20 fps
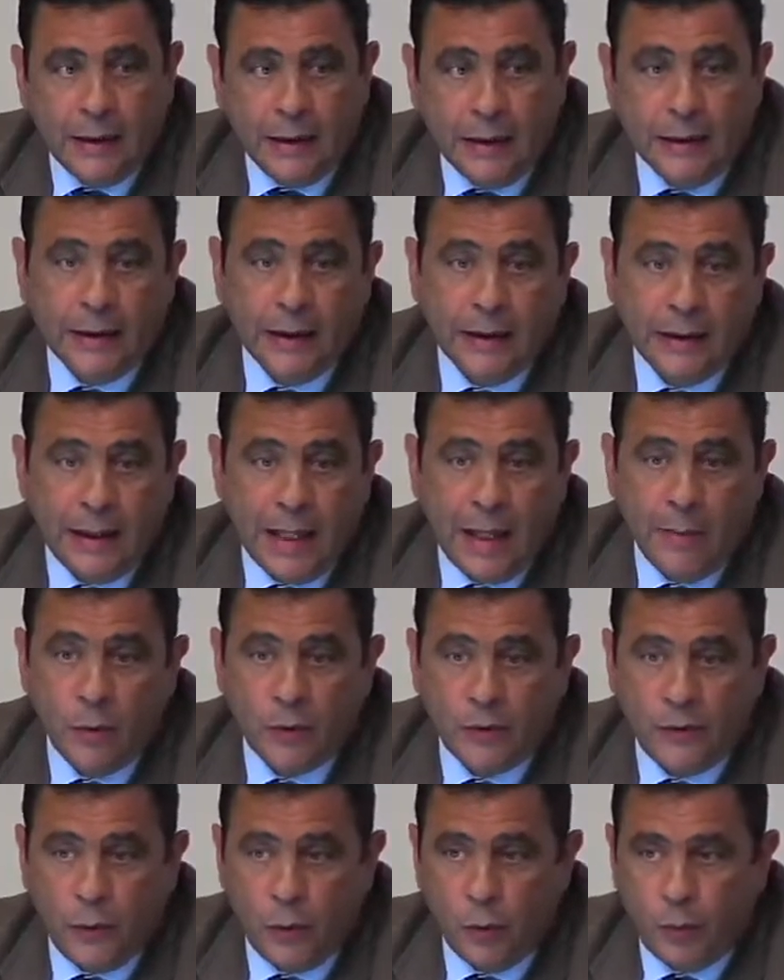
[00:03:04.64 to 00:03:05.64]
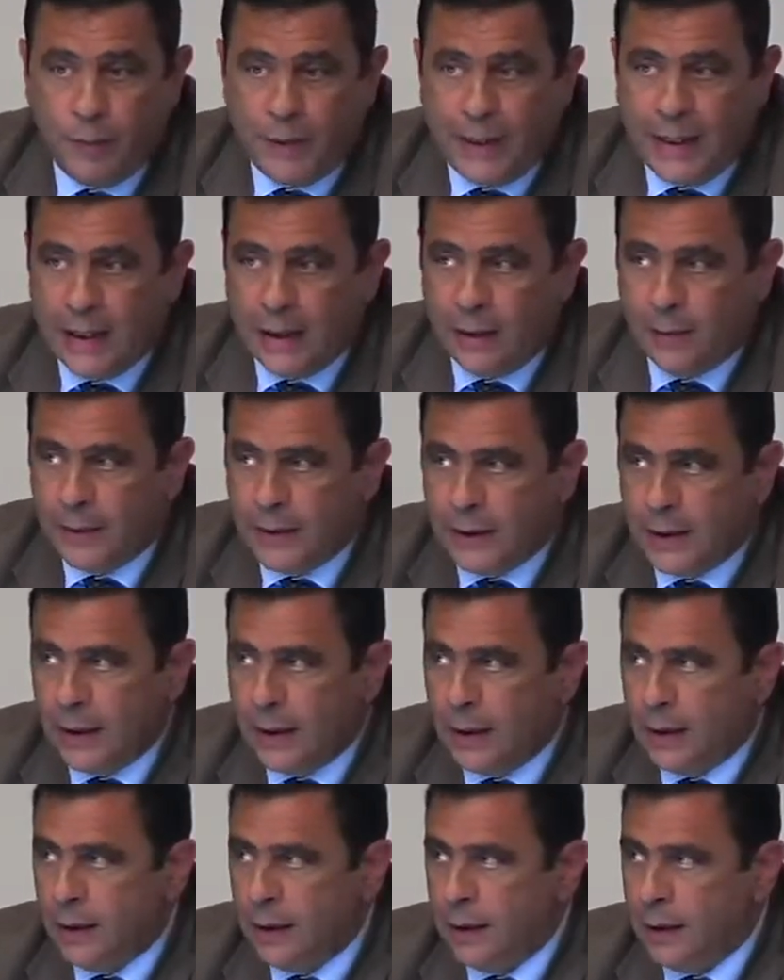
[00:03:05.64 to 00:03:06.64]
intendiamo sviluppare
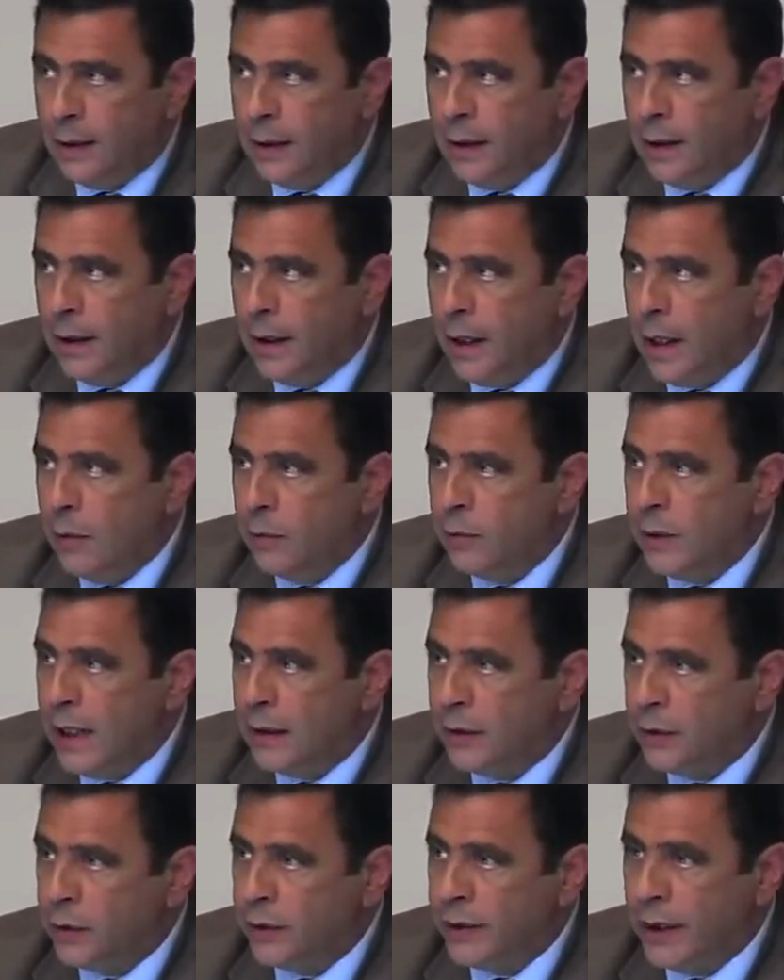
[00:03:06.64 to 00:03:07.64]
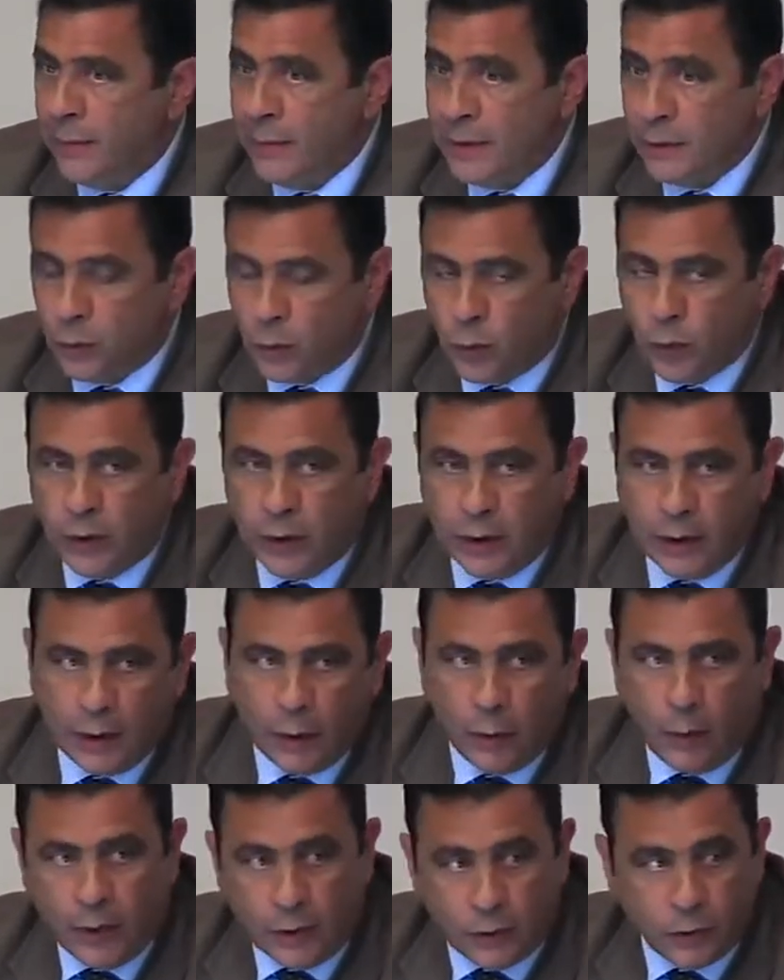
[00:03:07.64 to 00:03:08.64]
perché eh, è un altro tema su cui
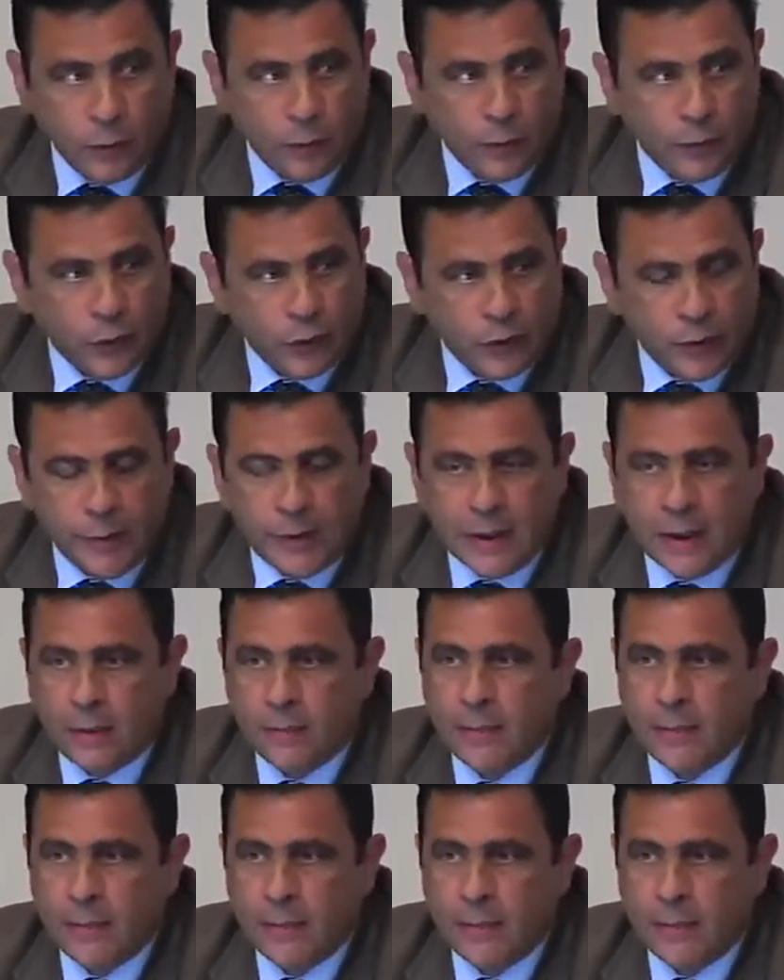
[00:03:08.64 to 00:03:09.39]
e questo forse mi,